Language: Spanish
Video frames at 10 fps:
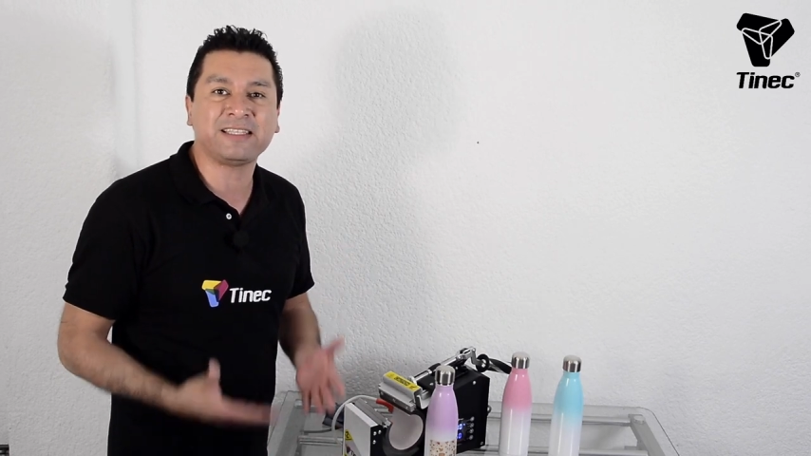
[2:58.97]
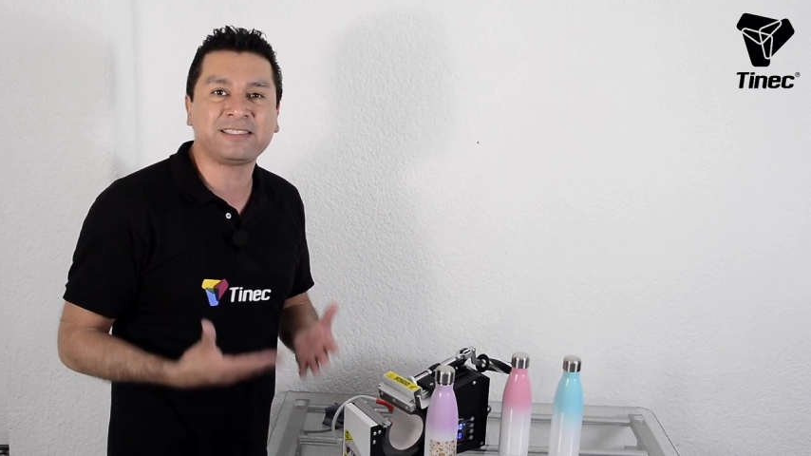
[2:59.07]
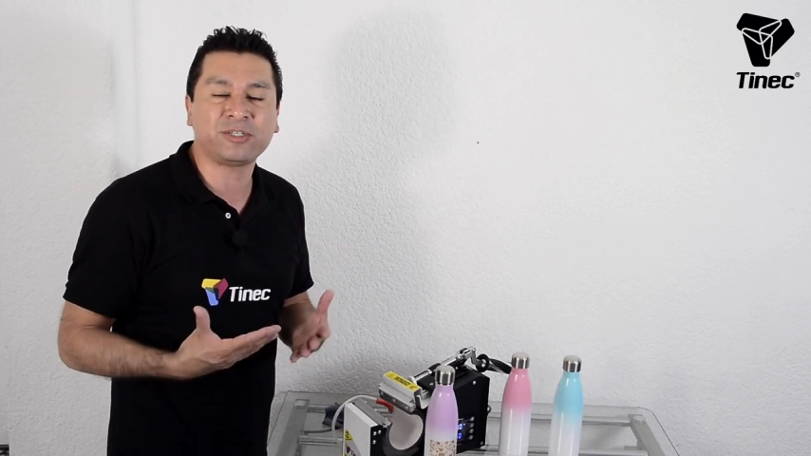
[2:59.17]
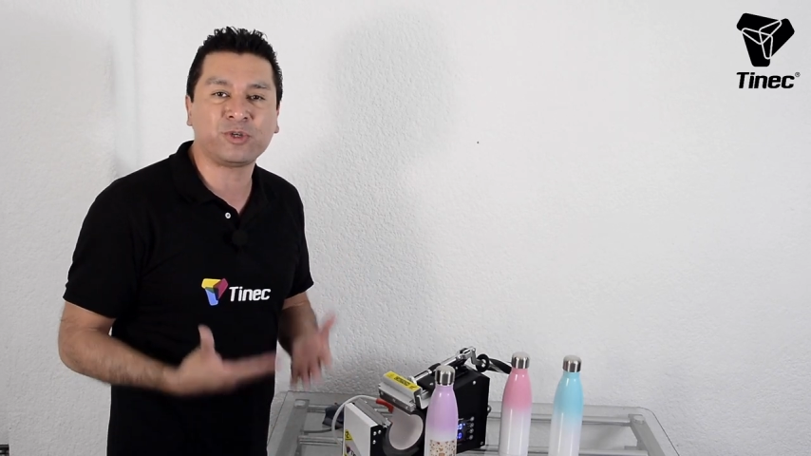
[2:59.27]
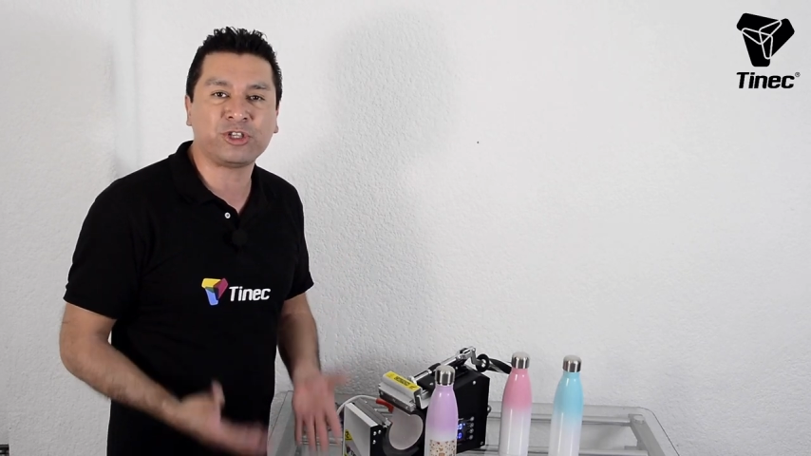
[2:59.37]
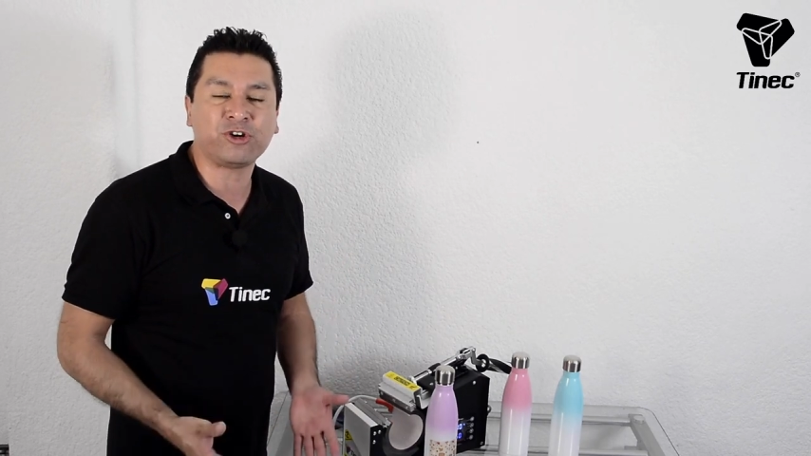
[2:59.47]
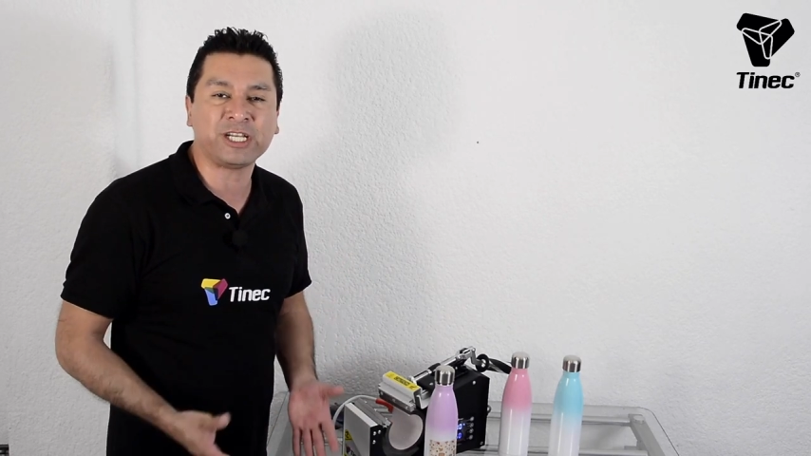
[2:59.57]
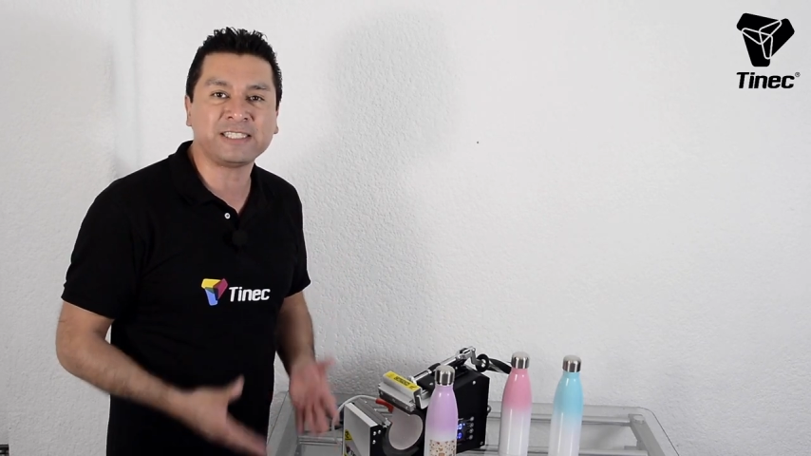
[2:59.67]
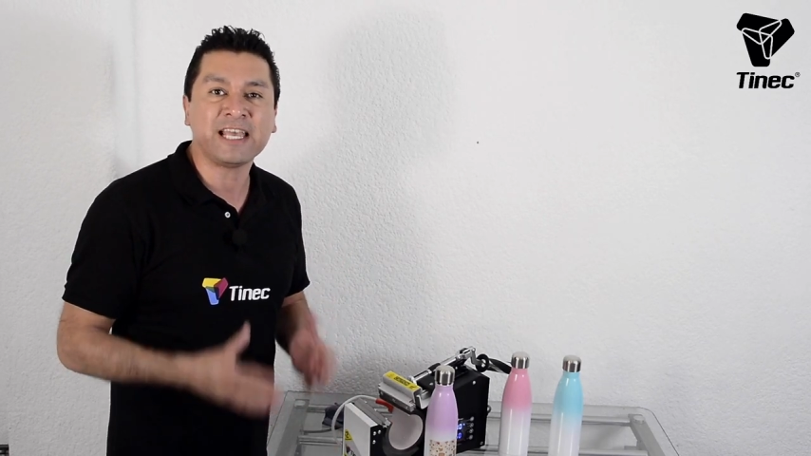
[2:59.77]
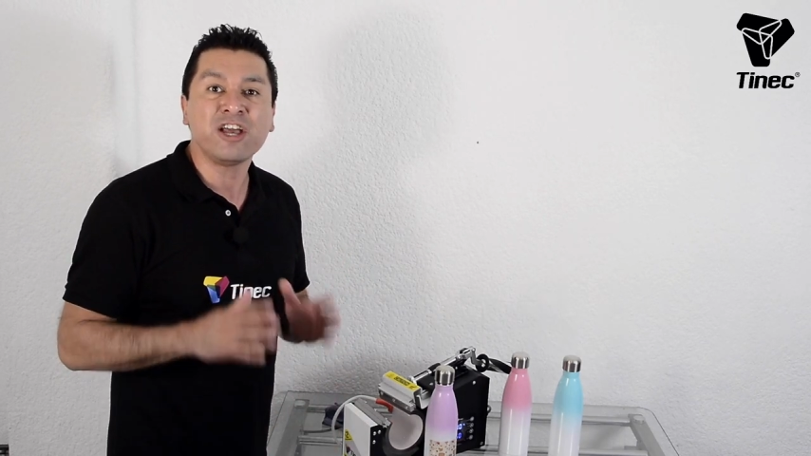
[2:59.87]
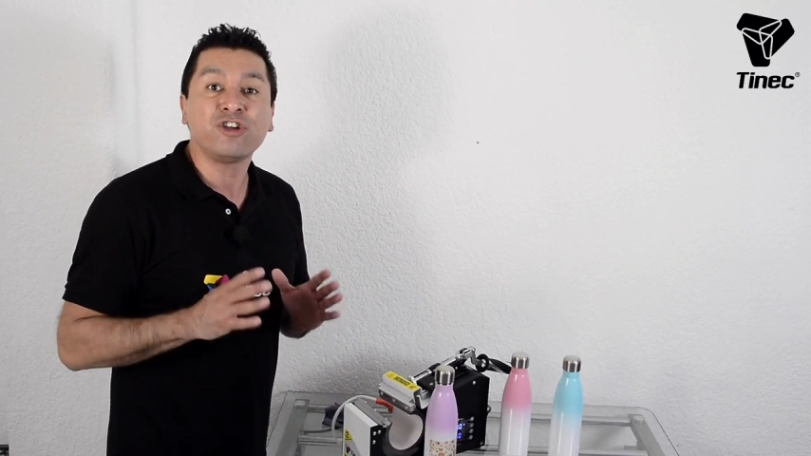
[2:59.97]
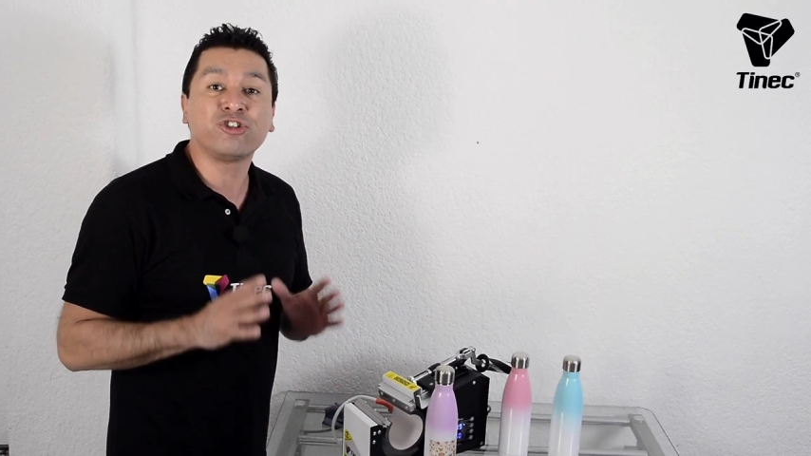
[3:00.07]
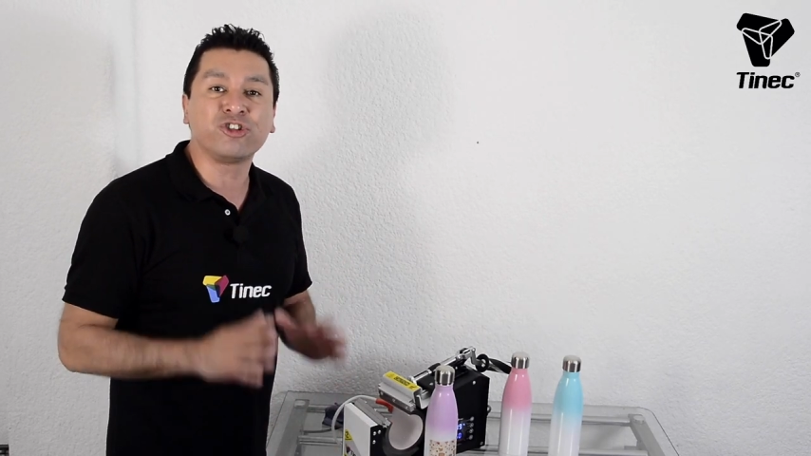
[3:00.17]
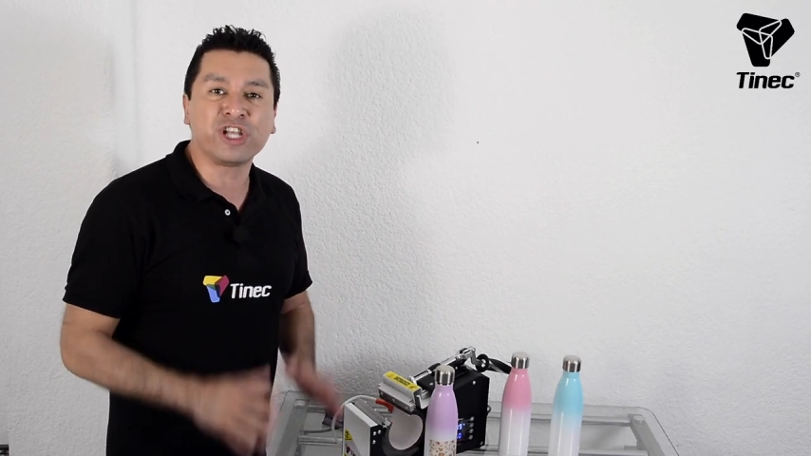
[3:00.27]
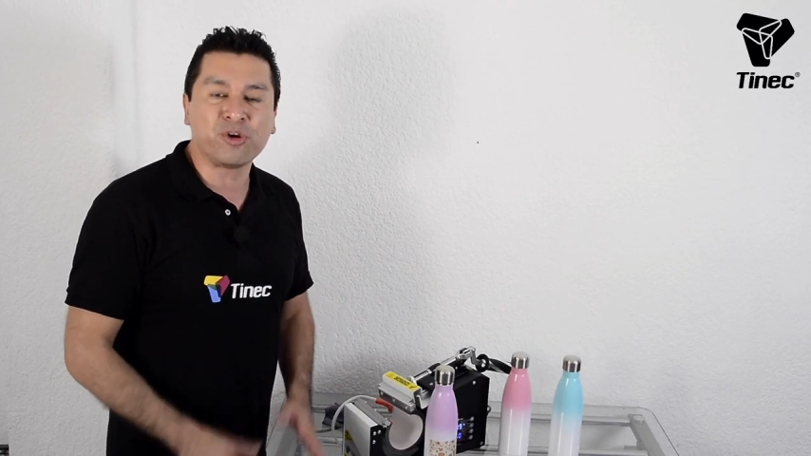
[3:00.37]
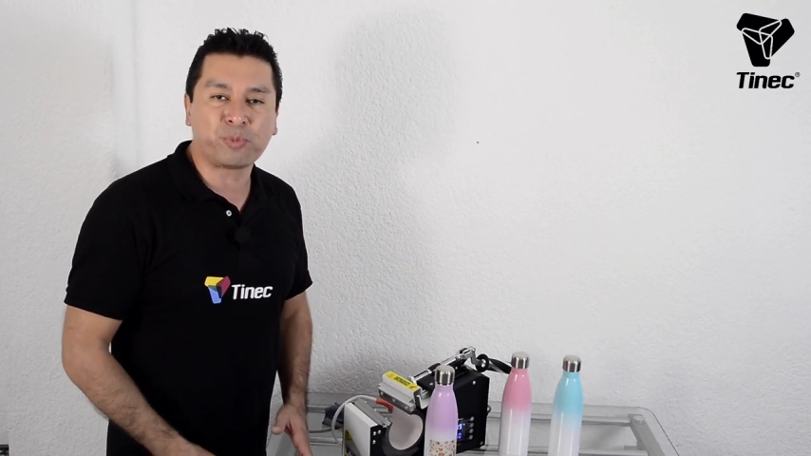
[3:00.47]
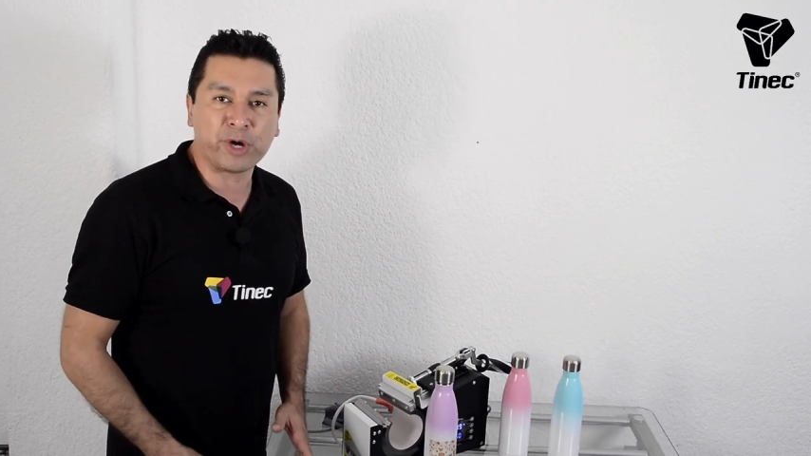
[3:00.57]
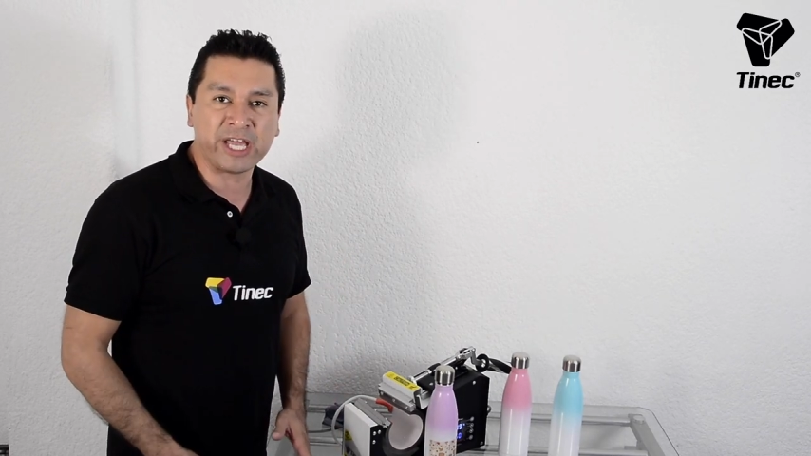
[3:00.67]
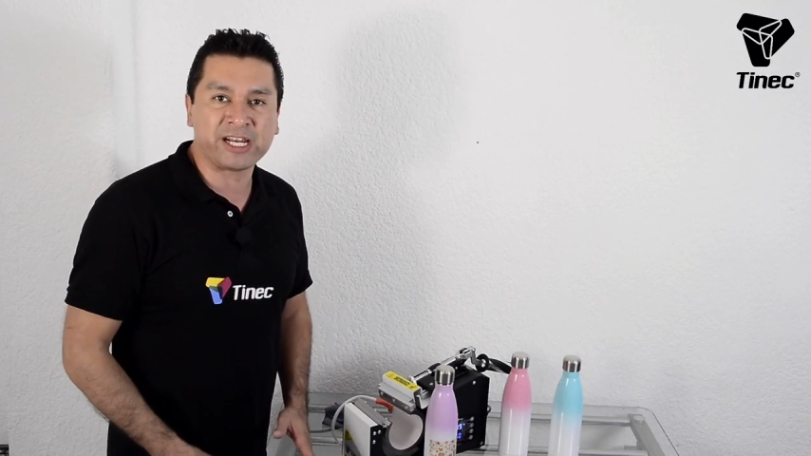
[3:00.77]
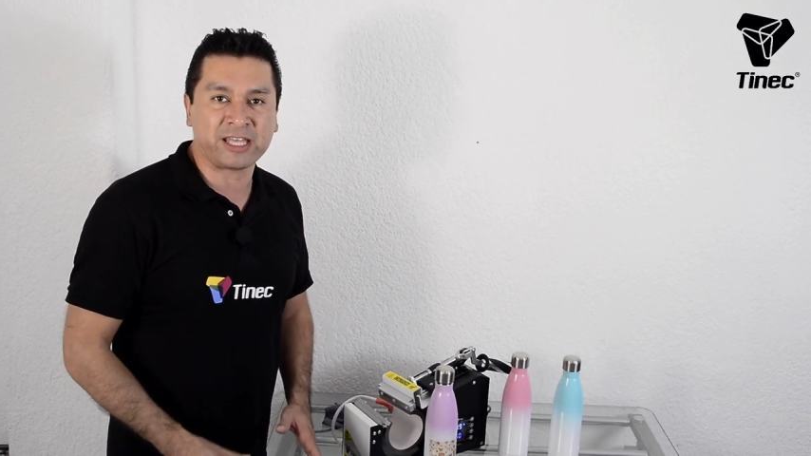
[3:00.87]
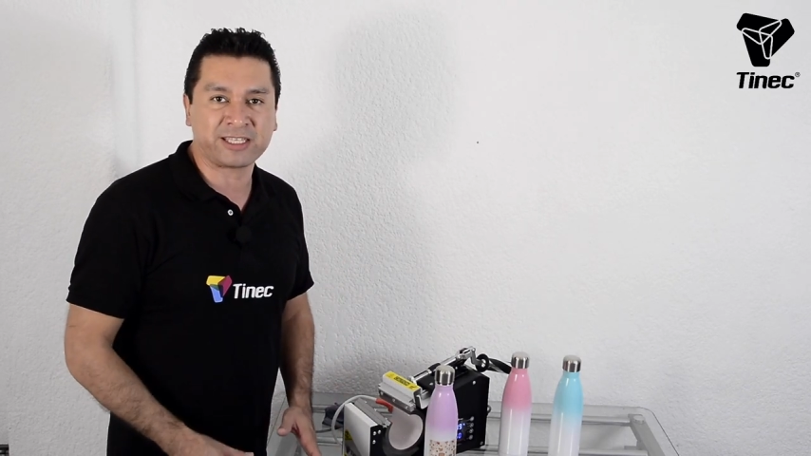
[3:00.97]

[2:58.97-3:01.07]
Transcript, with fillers: distribuidores donde lo pueden